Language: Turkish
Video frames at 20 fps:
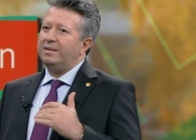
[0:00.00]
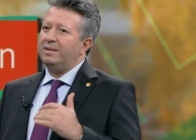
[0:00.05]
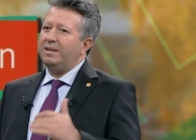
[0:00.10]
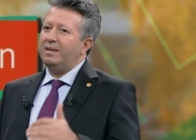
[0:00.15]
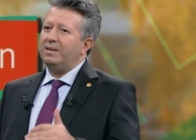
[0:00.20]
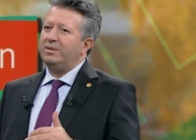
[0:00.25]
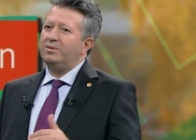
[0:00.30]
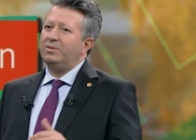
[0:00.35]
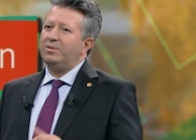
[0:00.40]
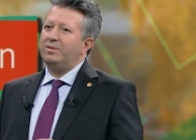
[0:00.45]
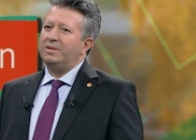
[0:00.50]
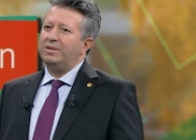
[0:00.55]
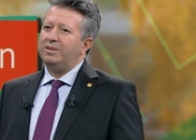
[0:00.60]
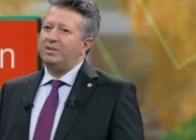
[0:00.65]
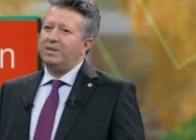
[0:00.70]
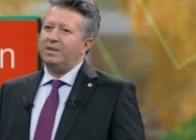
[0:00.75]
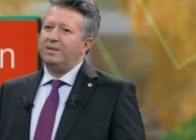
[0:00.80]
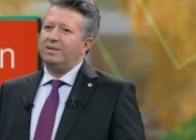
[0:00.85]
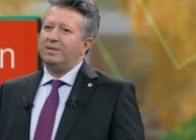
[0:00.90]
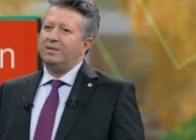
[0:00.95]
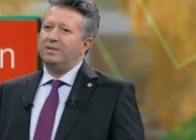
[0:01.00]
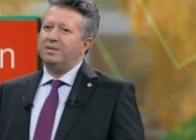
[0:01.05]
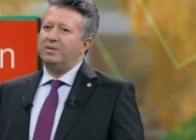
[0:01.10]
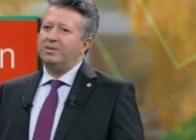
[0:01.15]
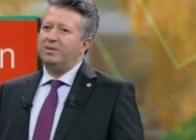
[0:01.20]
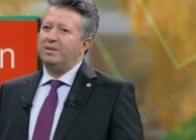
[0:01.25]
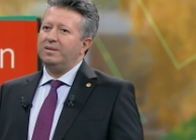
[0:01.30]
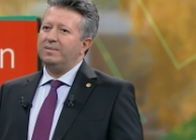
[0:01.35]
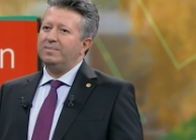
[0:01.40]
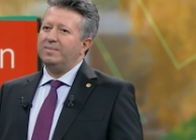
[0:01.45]
genç öğrenci
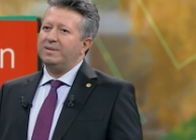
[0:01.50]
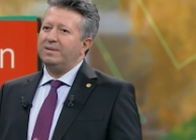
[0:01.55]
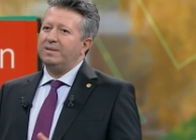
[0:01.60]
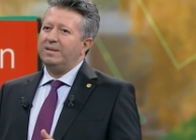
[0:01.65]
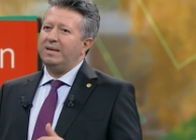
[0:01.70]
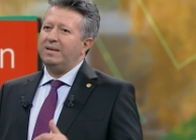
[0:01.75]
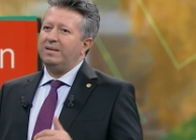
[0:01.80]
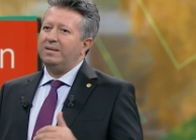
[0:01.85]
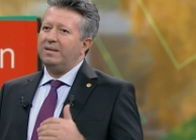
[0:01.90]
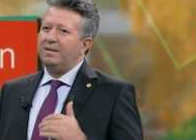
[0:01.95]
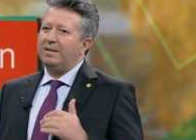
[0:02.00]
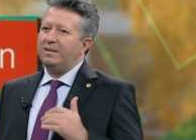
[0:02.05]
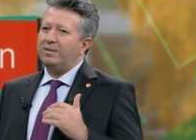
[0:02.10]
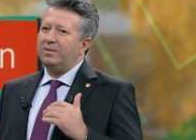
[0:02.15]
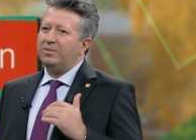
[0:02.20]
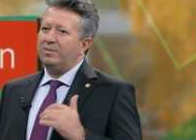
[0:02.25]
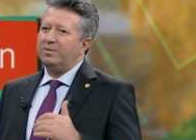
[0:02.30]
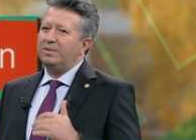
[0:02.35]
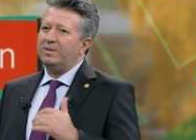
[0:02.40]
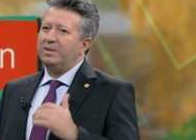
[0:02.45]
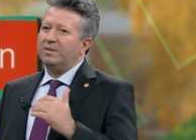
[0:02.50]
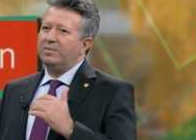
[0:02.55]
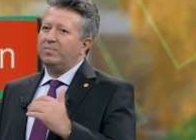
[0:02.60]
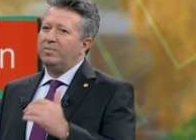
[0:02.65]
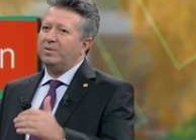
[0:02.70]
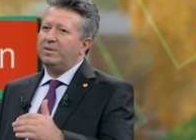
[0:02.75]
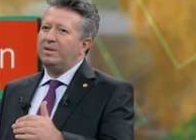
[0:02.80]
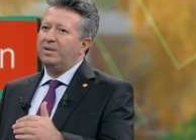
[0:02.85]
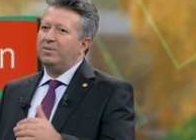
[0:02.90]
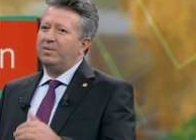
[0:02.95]
arkadaşlarımızın kendilerine örnek
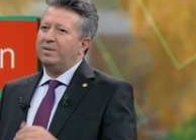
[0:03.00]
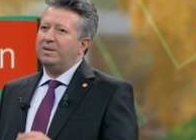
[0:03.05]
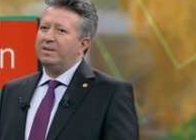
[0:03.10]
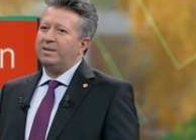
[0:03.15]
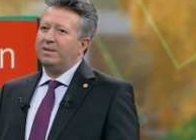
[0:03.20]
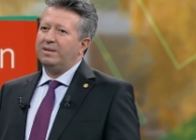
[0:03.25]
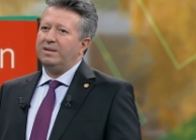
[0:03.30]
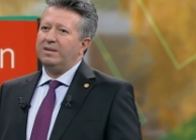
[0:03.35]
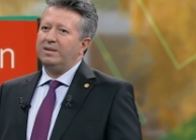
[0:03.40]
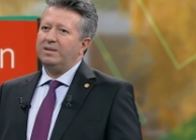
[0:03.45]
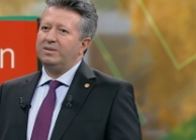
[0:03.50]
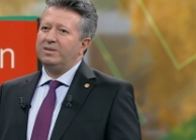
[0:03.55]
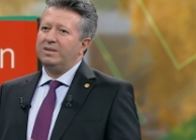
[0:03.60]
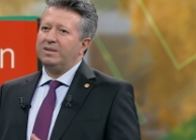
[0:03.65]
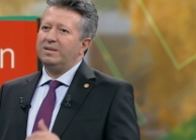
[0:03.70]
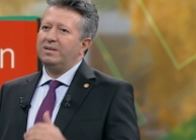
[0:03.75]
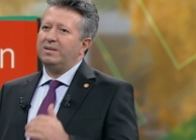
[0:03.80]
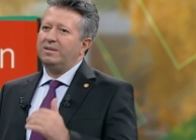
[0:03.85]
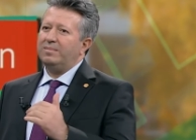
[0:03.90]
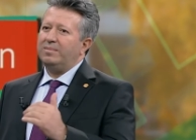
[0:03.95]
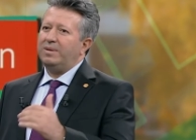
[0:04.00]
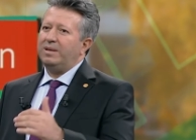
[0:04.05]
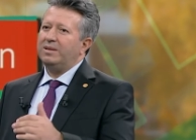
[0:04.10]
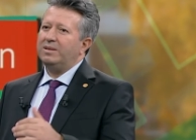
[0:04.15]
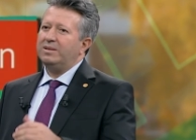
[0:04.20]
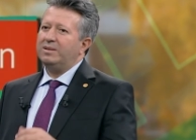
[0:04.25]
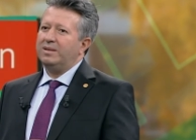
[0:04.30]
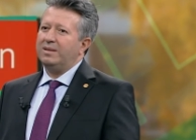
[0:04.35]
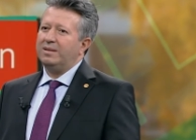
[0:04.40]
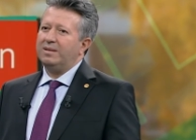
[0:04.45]
model olarak alacakları,
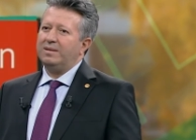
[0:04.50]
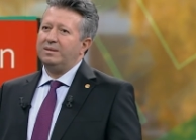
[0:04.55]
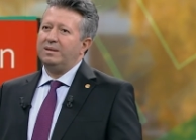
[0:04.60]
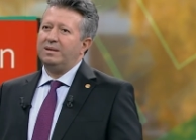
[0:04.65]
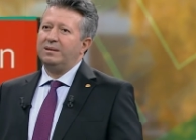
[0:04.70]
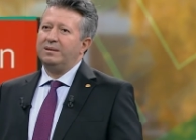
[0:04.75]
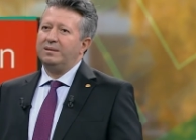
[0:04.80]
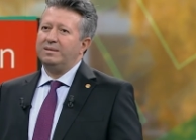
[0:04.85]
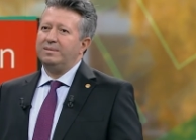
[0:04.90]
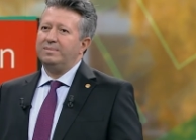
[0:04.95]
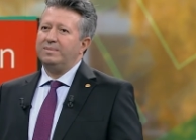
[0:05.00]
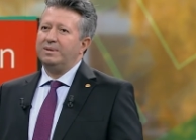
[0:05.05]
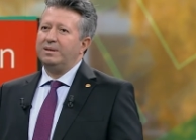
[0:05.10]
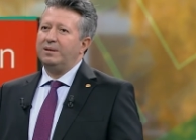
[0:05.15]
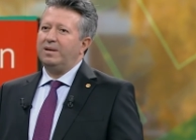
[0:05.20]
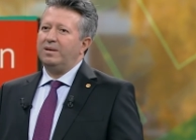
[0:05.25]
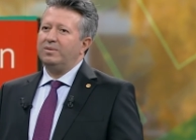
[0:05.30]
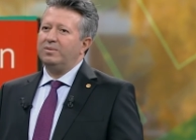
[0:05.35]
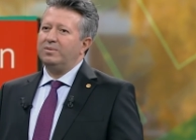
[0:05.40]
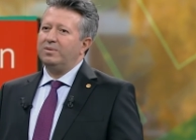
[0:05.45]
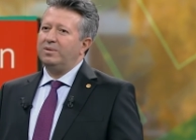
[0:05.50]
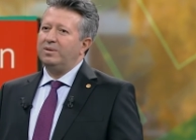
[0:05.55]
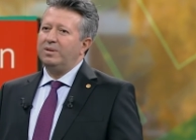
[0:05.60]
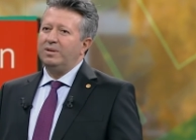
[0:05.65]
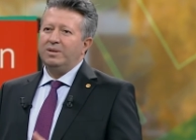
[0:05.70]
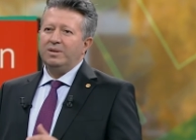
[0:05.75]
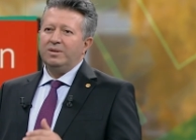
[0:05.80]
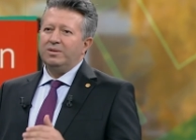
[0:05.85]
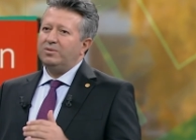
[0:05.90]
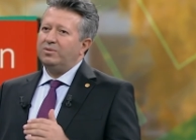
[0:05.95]
bakacakları akademik kadro
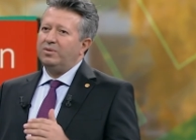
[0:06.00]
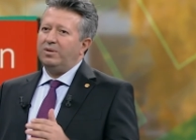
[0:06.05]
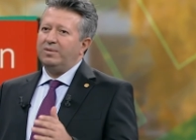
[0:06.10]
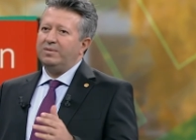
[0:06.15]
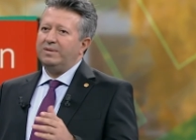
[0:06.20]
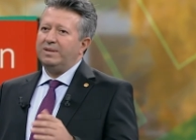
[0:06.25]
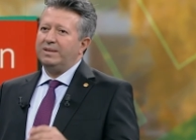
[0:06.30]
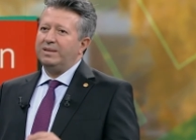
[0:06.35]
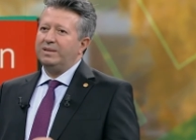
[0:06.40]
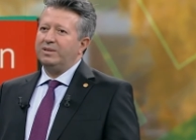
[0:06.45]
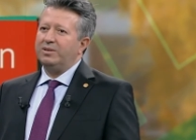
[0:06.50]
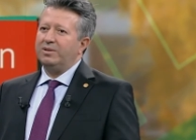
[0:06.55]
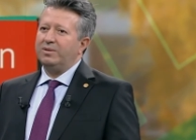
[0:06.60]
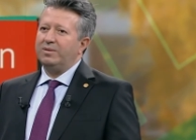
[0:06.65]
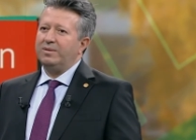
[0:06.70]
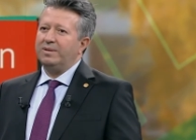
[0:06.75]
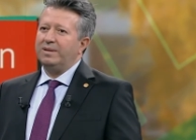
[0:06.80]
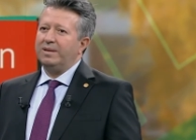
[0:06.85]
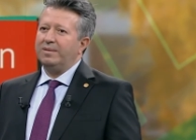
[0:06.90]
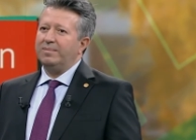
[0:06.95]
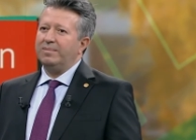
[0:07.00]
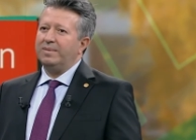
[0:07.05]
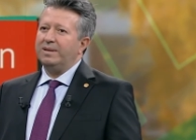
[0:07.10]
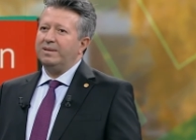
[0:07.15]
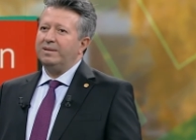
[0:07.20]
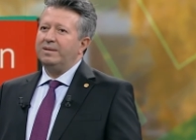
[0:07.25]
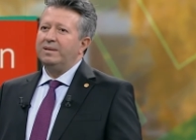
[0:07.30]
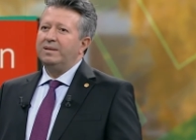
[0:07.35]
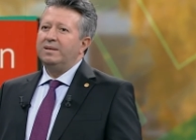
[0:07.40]
son derece önemli.